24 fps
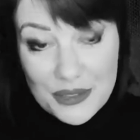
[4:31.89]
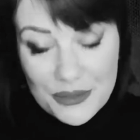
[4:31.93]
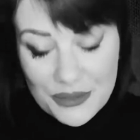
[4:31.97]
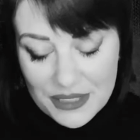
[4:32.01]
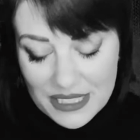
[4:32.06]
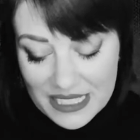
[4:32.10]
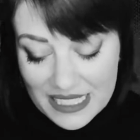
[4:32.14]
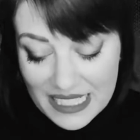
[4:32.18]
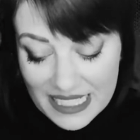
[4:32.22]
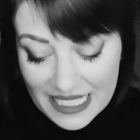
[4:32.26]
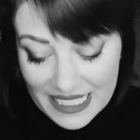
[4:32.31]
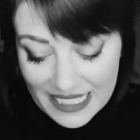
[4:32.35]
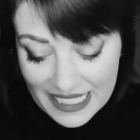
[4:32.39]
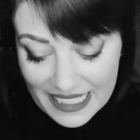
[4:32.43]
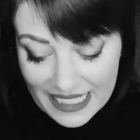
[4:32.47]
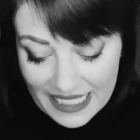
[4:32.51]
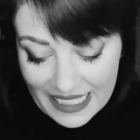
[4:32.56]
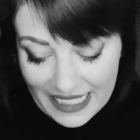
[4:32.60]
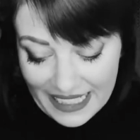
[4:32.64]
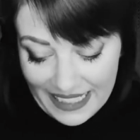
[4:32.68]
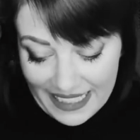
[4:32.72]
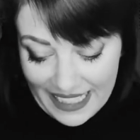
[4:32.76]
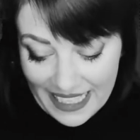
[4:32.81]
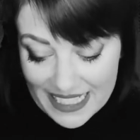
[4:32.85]
Und
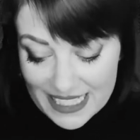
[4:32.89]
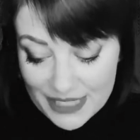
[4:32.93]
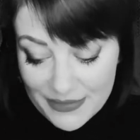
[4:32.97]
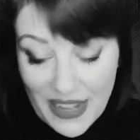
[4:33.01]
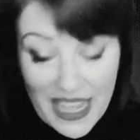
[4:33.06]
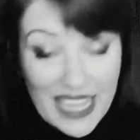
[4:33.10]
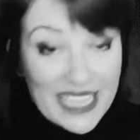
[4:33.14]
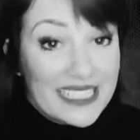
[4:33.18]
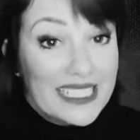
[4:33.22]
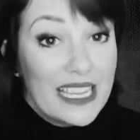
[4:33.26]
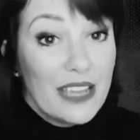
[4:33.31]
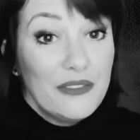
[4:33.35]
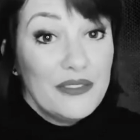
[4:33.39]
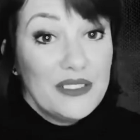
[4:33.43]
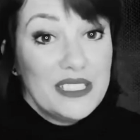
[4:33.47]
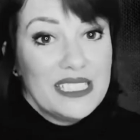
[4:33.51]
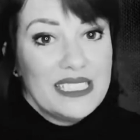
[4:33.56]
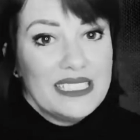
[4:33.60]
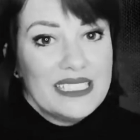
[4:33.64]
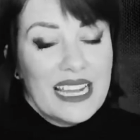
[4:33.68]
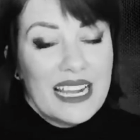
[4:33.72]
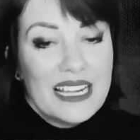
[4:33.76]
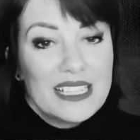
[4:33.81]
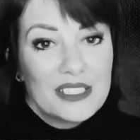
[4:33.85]
ja, das war echt
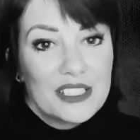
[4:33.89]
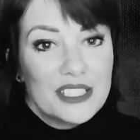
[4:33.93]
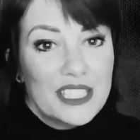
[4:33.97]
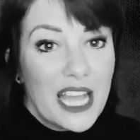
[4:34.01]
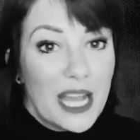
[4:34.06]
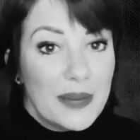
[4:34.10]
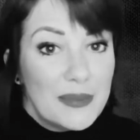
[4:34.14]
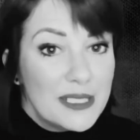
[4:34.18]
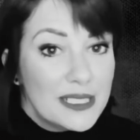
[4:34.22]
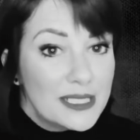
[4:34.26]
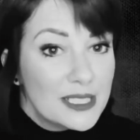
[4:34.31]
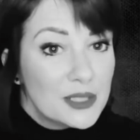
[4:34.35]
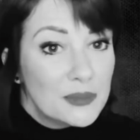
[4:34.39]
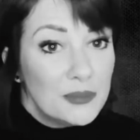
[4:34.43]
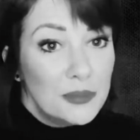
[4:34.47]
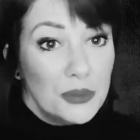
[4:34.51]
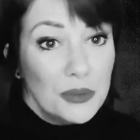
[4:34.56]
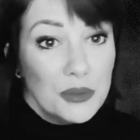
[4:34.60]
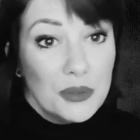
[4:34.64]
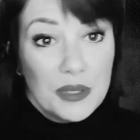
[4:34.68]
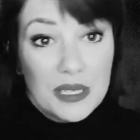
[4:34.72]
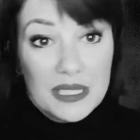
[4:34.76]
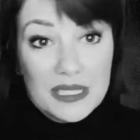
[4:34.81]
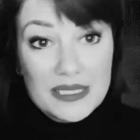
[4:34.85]
heftig. Also ich habe dieses
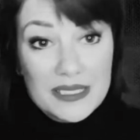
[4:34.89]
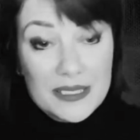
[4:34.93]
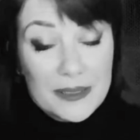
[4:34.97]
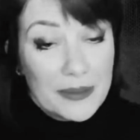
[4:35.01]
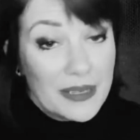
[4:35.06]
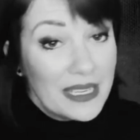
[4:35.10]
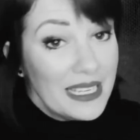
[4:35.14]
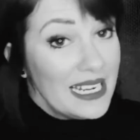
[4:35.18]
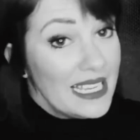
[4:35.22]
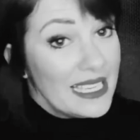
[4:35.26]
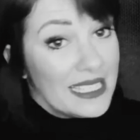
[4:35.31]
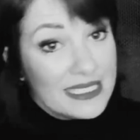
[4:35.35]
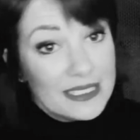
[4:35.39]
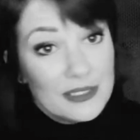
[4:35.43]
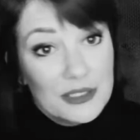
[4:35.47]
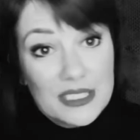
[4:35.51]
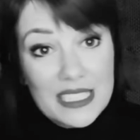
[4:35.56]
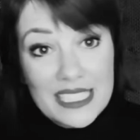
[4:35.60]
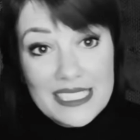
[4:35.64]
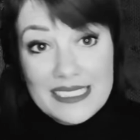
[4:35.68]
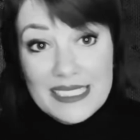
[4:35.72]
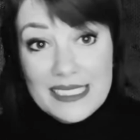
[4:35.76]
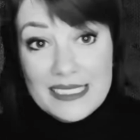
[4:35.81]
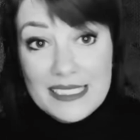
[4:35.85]
Buch äh, gelesen und
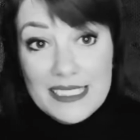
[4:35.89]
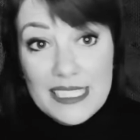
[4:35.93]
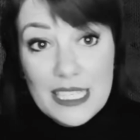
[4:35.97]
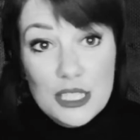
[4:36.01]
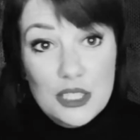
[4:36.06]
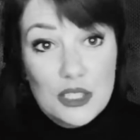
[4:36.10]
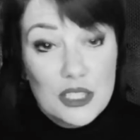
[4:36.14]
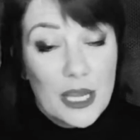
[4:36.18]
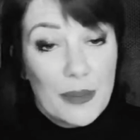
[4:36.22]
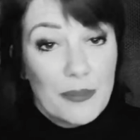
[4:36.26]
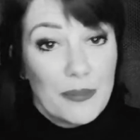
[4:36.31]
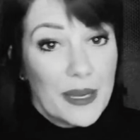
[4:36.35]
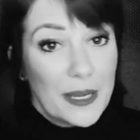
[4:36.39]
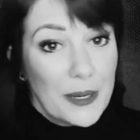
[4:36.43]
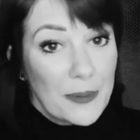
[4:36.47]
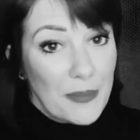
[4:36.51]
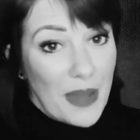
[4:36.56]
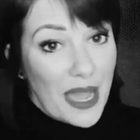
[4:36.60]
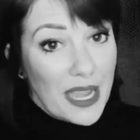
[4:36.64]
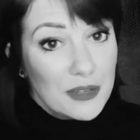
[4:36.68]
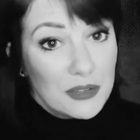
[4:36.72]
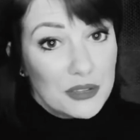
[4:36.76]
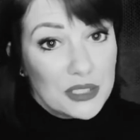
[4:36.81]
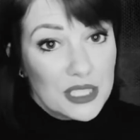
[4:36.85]
rezensiert und habe meine
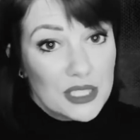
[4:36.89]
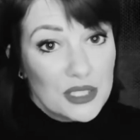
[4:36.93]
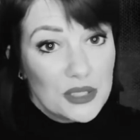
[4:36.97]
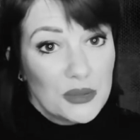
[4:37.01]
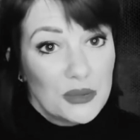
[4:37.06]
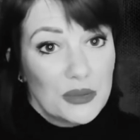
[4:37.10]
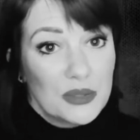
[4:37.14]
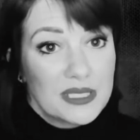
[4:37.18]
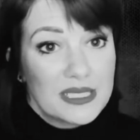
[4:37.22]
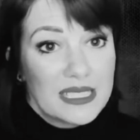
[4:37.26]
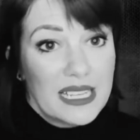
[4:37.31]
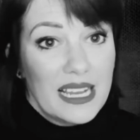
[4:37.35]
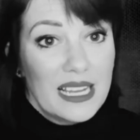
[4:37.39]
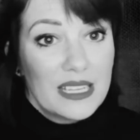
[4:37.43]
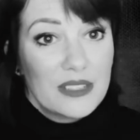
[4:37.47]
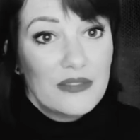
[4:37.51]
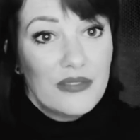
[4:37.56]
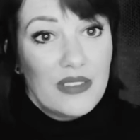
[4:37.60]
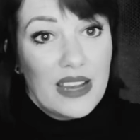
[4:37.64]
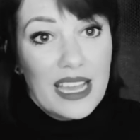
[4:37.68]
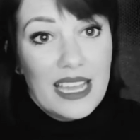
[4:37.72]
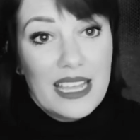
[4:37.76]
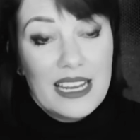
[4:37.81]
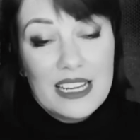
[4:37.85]
Meinung dazu gesagt,
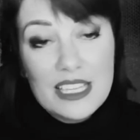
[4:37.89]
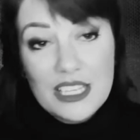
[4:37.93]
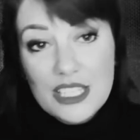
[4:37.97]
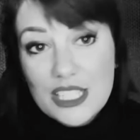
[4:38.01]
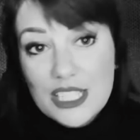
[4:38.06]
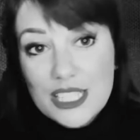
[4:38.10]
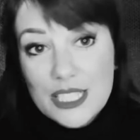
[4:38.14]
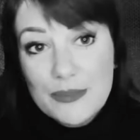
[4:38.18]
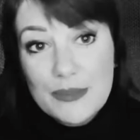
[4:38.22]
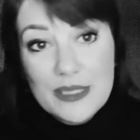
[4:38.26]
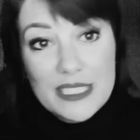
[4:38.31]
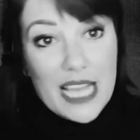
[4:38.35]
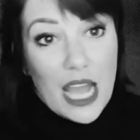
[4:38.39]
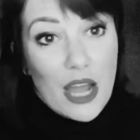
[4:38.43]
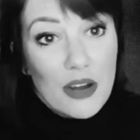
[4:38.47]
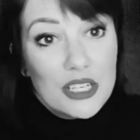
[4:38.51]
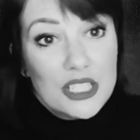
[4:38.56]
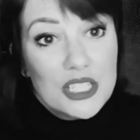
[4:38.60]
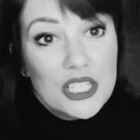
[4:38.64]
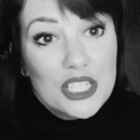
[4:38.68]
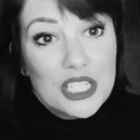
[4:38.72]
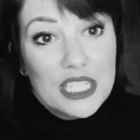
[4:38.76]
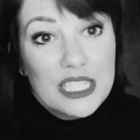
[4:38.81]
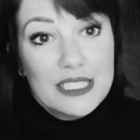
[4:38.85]
weil ich mich auch
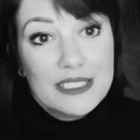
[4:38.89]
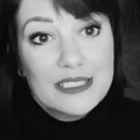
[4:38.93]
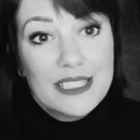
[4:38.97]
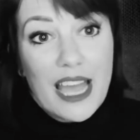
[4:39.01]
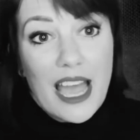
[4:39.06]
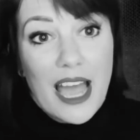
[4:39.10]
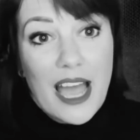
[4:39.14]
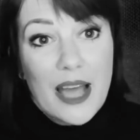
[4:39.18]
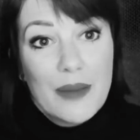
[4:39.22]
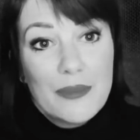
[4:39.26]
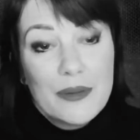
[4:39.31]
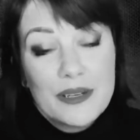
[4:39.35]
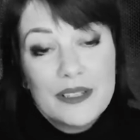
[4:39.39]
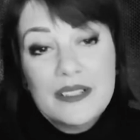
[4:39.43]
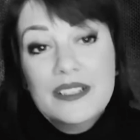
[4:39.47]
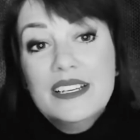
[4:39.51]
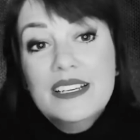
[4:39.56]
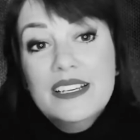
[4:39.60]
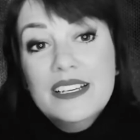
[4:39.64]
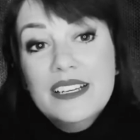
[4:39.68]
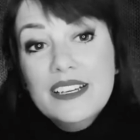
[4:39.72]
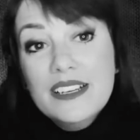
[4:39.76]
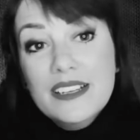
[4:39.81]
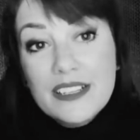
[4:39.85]
entschieden habe,
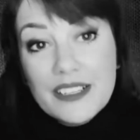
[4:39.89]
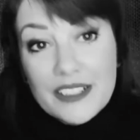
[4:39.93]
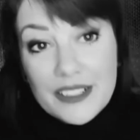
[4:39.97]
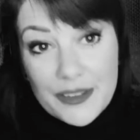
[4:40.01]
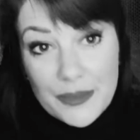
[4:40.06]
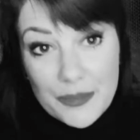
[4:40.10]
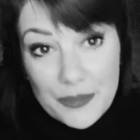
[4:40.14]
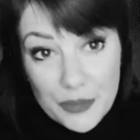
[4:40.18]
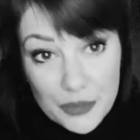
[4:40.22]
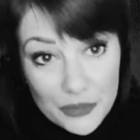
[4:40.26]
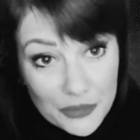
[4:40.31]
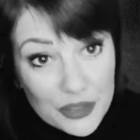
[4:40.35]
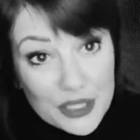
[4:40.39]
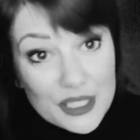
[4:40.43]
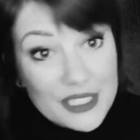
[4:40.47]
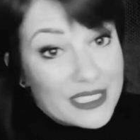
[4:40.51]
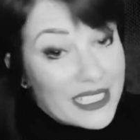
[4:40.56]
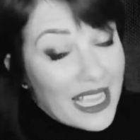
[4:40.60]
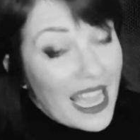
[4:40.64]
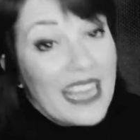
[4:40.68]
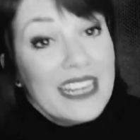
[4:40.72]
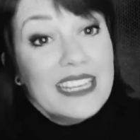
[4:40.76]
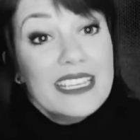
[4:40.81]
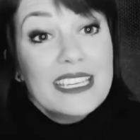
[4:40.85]
ähm, bewusst
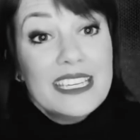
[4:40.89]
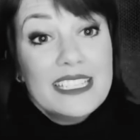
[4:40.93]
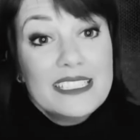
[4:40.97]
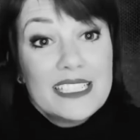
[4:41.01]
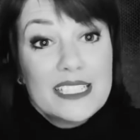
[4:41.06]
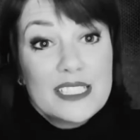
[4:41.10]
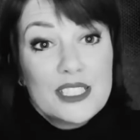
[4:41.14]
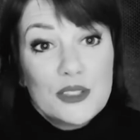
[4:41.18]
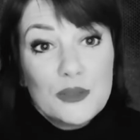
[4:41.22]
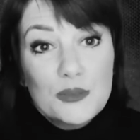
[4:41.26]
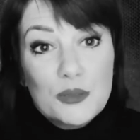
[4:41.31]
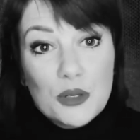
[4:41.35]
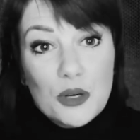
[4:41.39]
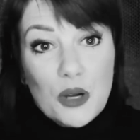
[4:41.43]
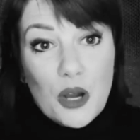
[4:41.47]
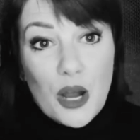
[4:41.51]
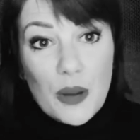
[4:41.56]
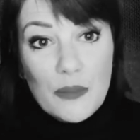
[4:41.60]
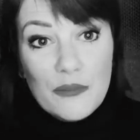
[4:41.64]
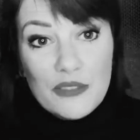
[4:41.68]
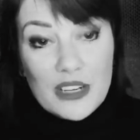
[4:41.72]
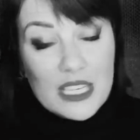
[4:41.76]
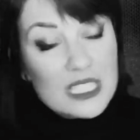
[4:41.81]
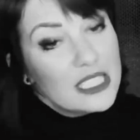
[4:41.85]
keine Kinder zu
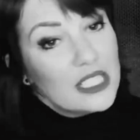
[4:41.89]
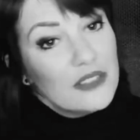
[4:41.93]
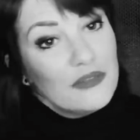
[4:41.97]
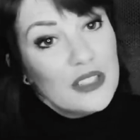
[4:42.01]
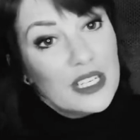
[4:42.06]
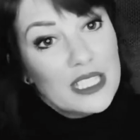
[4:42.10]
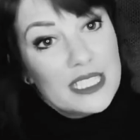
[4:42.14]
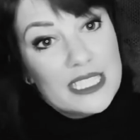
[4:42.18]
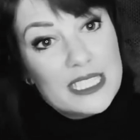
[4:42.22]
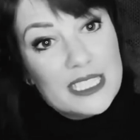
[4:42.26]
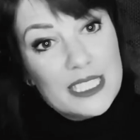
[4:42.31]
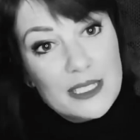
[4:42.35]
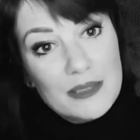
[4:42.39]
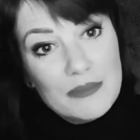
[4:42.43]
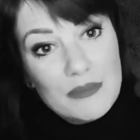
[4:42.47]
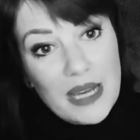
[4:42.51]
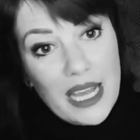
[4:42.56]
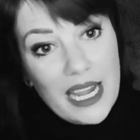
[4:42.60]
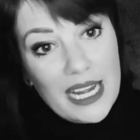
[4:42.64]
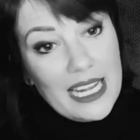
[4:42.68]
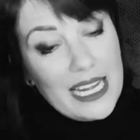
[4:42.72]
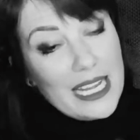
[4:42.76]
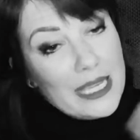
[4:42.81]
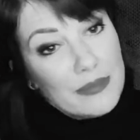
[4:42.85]
bekommen, weil es einfach nicht in
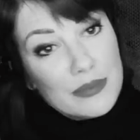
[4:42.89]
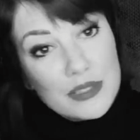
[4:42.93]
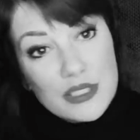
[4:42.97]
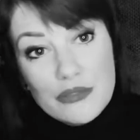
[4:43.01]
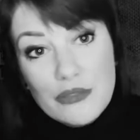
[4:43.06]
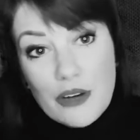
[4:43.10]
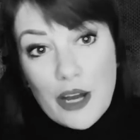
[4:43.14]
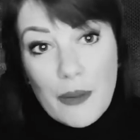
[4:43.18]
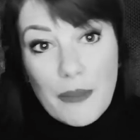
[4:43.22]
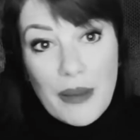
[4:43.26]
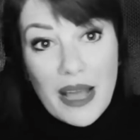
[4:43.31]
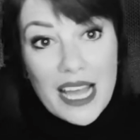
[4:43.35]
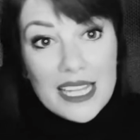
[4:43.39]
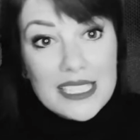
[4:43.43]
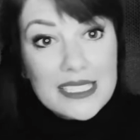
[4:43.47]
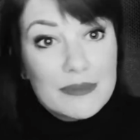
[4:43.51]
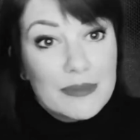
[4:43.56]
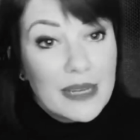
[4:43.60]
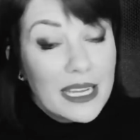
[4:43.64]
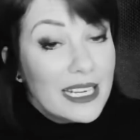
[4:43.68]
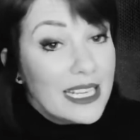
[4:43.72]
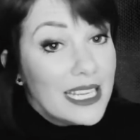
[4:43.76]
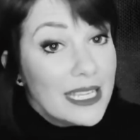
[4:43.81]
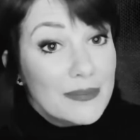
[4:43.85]
mein Lebensformat, in
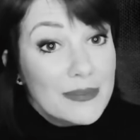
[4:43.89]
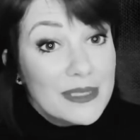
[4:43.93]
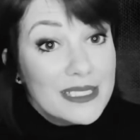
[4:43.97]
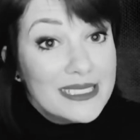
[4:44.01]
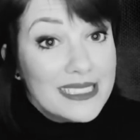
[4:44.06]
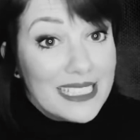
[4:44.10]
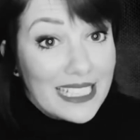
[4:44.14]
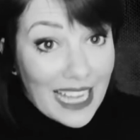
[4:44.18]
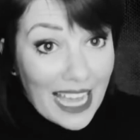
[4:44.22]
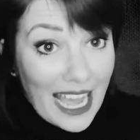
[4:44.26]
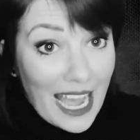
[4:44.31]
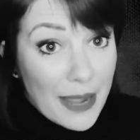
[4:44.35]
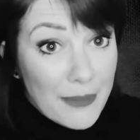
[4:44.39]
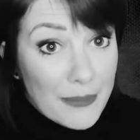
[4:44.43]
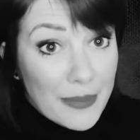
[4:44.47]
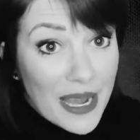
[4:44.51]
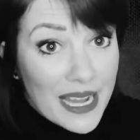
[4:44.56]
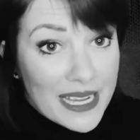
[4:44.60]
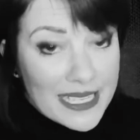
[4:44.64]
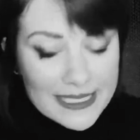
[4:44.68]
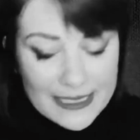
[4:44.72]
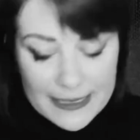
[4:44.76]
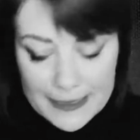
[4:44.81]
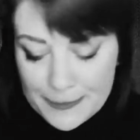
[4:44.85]
meinen Lebensstil
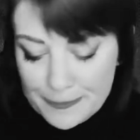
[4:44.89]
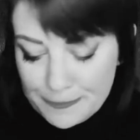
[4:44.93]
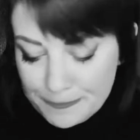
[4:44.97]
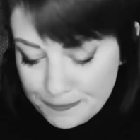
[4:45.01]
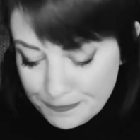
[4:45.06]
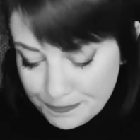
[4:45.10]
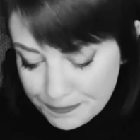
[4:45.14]
reinpasst.